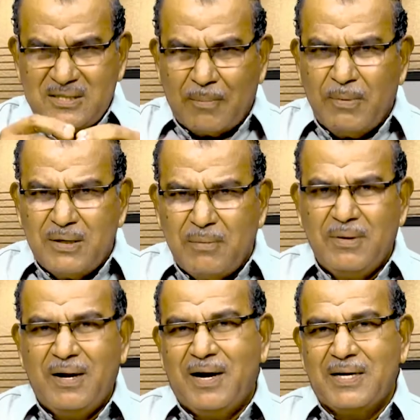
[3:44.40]
சம்பந்தம்
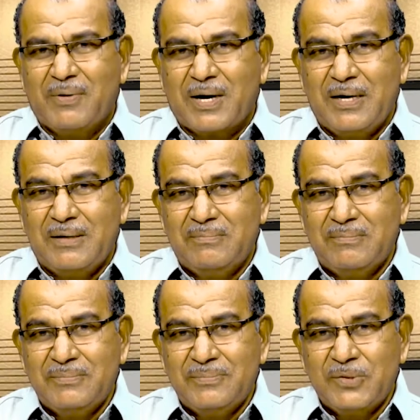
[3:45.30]
இல்லாதவர்கள்
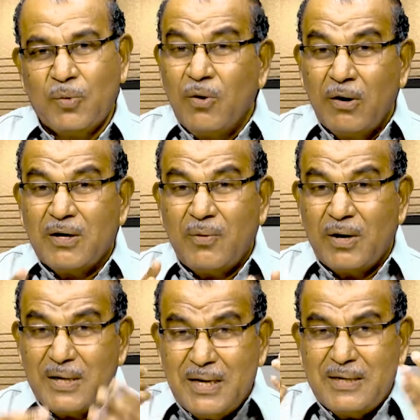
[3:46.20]
உங்களுக்கு
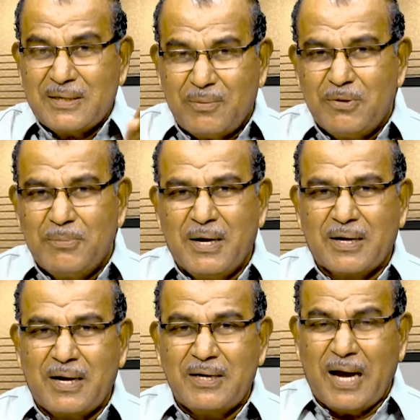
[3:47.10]
அவங்களுக்கு எந்த சம்மந்தமே
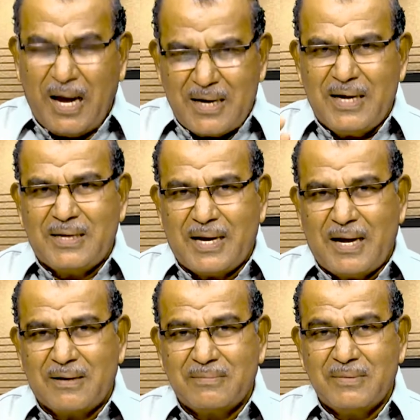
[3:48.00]
இருக்காது யாருன்னே
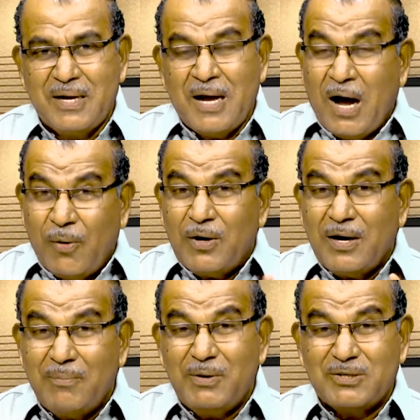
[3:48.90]
தெரியாது
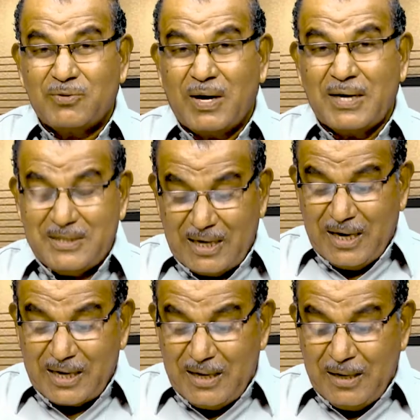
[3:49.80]
அவங்கெல்லாம் பேசுவாங்க
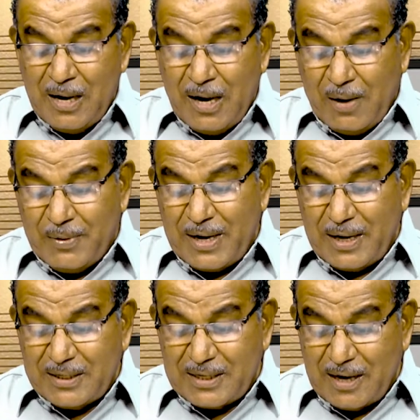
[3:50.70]
ஜனங்கள் அவனை
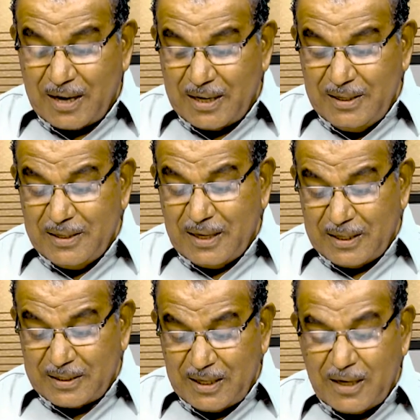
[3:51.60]
அதட்டினார்கள்
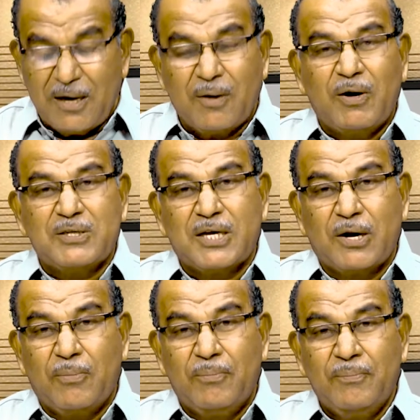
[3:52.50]
அதைத்தான் நம்ம
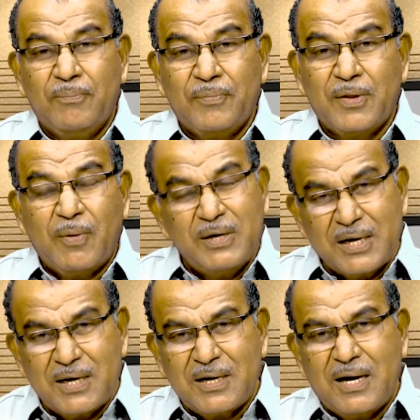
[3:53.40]
வாசிக்கிறோம் இந்த வார்த்தை
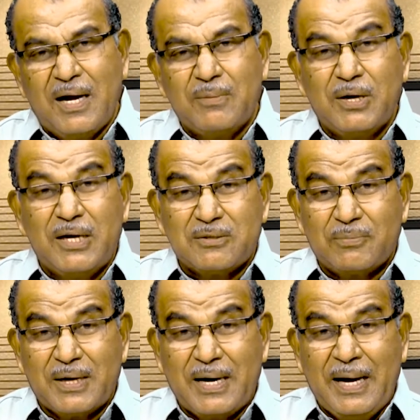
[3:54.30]
கேட்குற அன்பு நேச
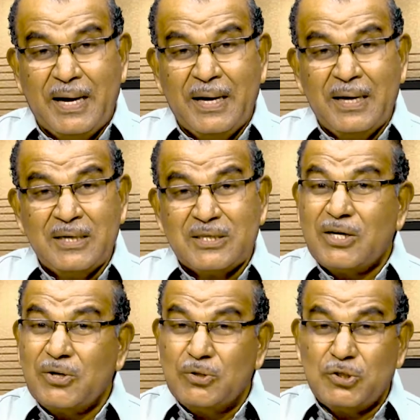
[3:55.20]
பிள்ளைகளே
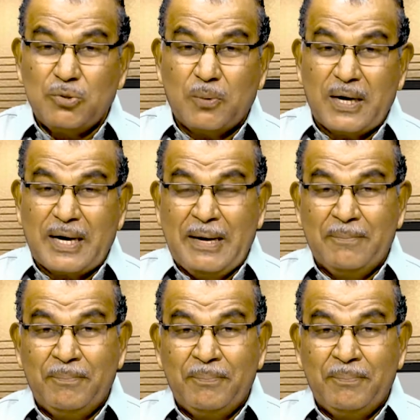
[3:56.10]
சற்று யோசித்து பாருங்கள்